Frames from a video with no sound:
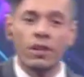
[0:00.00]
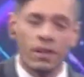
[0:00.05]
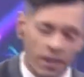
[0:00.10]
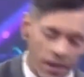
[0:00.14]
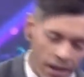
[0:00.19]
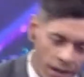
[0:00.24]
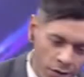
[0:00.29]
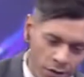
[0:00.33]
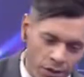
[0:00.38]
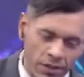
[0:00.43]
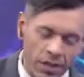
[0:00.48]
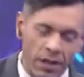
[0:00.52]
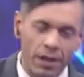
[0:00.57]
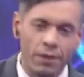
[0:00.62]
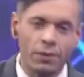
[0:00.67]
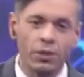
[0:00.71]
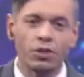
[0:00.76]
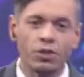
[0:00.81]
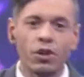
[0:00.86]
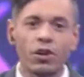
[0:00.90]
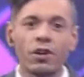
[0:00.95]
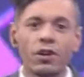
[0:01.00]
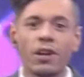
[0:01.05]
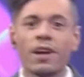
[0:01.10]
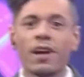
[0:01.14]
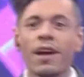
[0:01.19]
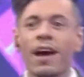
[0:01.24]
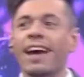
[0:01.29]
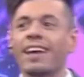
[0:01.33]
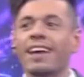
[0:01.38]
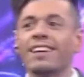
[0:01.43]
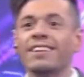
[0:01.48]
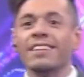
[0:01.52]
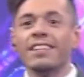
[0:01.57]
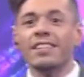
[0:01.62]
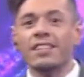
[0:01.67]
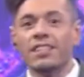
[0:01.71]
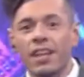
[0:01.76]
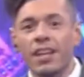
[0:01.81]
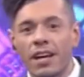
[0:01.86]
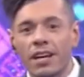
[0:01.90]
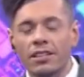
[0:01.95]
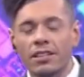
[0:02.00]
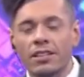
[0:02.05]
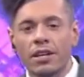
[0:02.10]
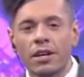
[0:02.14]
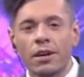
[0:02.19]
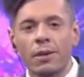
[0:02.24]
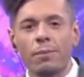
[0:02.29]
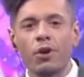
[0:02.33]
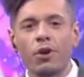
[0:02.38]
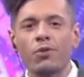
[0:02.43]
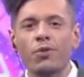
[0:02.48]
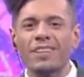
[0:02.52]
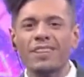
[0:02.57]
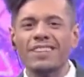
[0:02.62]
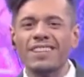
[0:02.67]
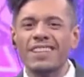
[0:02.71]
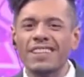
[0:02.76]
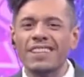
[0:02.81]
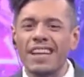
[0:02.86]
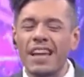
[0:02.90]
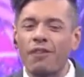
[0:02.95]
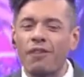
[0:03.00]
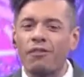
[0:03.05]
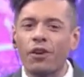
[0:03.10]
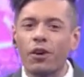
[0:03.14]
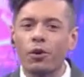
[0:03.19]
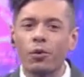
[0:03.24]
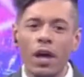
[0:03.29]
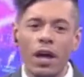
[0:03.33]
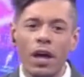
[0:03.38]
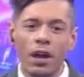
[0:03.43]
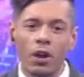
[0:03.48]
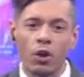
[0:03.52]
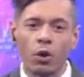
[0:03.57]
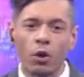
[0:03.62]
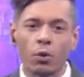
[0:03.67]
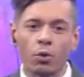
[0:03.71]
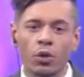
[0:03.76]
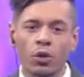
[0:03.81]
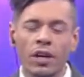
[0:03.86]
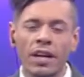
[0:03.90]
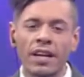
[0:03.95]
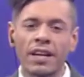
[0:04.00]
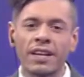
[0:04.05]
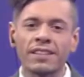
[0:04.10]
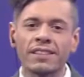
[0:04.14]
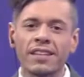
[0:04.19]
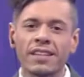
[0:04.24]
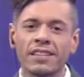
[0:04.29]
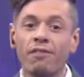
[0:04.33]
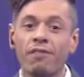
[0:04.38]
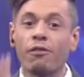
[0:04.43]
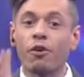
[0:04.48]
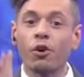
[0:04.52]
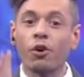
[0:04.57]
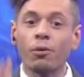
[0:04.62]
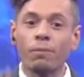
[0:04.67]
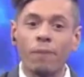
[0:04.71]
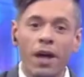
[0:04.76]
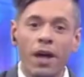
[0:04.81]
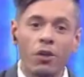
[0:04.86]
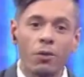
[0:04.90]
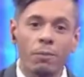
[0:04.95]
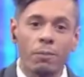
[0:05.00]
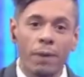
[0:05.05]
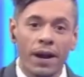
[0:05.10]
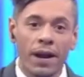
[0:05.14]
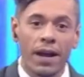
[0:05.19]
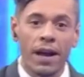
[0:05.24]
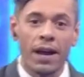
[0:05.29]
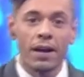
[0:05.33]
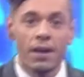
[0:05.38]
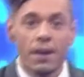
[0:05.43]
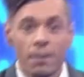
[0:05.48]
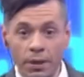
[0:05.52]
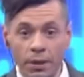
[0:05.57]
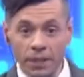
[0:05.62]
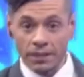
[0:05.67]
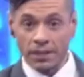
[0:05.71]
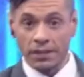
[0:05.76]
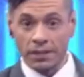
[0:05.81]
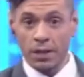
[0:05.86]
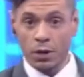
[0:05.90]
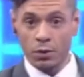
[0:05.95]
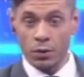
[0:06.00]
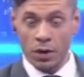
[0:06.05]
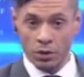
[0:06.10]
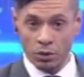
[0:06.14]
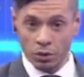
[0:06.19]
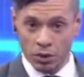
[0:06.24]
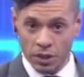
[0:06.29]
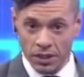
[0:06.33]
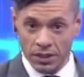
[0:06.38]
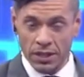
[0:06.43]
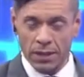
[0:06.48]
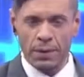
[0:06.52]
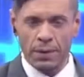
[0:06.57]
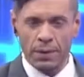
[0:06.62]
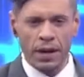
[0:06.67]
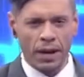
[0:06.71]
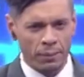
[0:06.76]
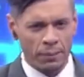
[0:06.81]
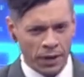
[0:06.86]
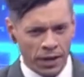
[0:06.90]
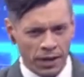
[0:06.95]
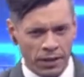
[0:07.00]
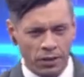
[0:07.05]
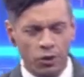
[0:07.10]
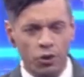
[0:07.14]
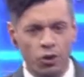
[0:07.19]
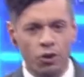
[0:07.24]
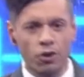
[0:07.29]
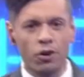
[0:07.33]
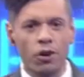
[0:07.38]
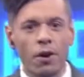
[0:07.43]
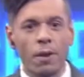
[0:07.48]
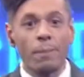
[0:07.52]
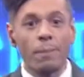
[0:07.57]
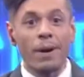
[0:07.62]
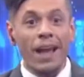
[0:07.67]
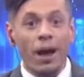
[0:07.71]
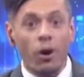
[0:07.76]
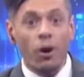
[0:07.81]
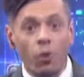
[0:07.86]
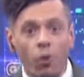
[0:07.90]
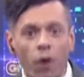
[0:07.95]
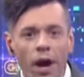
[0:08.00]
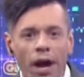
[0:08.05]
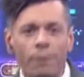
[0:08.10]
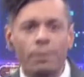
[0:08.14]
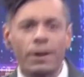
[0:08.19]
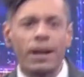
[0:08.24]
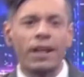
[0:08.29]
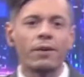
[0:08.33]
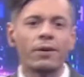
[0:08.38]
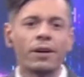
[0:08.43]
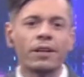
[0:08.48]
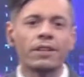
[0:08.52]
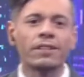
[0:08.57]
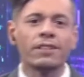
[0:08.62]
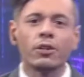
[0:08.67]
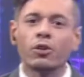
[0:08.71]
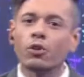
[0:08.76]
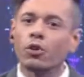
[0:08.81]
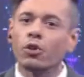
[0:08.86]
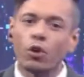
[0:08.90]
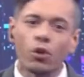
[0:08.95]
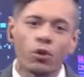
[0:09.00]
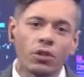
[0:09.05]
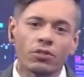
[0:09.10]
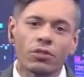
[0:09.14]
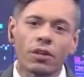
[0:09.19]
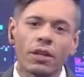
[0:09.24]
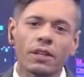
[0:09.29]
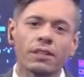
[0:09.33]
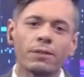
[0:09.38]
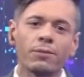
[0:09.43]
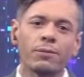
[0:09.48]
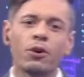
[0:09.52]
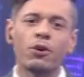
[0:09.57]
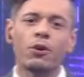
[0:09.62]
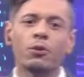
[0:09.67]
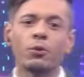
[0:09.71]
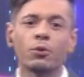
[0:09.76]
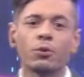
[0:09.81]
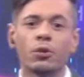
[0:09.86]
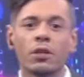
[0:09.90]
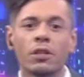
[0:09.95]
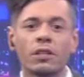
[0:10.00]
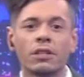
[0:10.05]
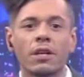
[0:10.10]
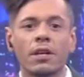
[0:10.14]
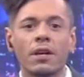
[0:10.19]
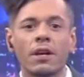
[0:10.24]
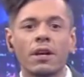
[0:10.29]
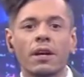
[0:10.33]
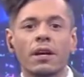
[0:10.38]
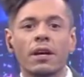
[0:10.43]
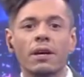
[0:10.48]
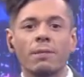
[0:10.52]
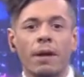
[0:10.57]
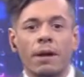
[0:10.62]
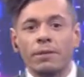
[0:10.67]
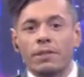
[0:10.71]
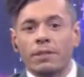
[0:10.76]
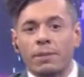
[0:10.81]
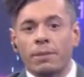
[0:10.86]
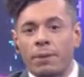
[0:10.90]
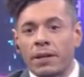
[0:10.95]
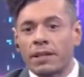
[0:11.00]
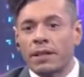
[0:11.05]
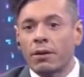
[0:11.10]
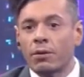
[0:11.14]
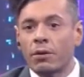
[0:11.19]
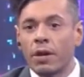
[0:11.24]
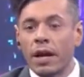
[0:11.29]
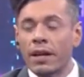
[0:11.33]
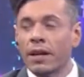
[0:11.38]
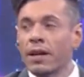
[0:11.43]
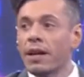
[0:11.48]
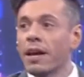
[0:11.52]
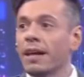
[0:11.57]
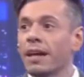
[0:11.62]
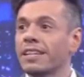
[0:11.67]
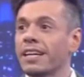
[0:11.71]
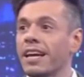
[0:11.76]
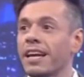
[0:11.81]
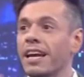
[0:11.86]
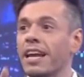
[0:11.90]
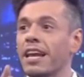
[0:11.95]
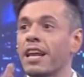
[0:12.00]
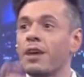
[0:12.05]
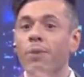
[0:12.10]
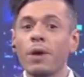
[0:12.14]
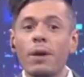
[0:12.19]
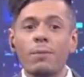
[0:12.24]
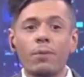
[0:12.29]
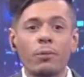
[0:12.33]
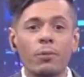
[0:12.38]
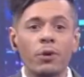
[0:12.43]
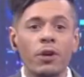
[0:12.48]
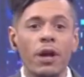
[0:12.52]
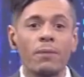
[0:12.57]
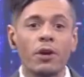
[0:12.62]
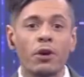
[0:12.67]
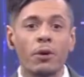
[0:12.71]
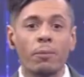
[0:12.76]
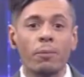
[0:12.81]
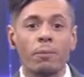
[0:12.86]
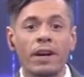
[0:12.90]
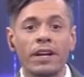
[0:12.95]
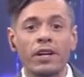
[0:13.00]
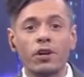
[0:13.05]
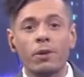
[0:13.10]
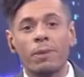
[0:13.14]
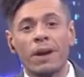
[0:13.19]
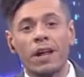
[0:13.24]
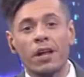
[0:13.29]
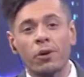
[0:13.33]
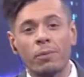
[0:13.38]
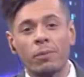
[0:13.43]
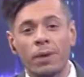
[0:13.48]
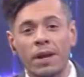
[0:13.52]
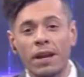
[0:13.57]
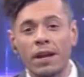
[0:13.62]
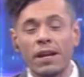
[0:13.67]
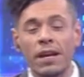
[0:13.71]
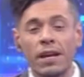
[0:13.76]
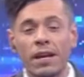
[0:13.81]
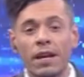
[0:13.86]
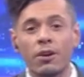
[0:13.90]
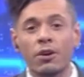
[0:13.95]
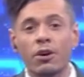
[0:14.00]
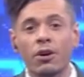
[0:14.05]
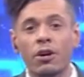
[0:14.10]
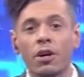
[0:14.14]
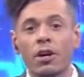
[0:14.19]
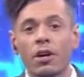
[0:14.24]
de radio y de televisión, hay DJs, pero no existe la figura del locutor, alguien que se haya formado para presentar una noticia, para cambiar el tono, para jugar, para divertirse, todo eso que hacemos los locutores, que para mí es espectacular. Así que les voy a proponer a mis compañeros para romper el hielo